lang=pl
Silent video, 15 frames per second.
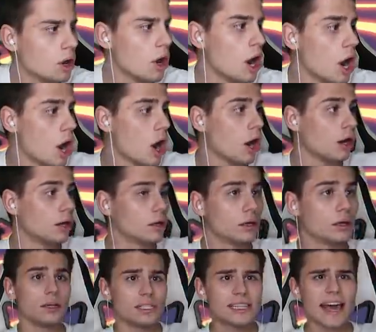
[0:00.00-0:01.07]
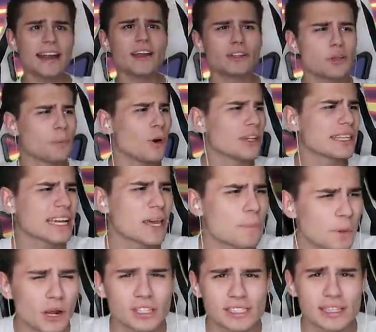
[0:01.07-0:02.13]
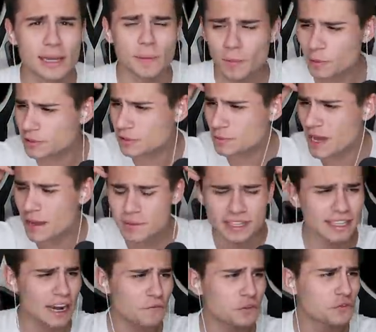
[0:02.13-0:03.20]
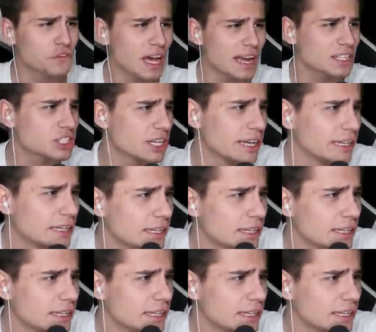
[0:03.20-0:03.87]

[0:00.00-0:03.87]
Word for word: O! Serio, to było takie proste, po prostu miałem nie trafić w tarczę.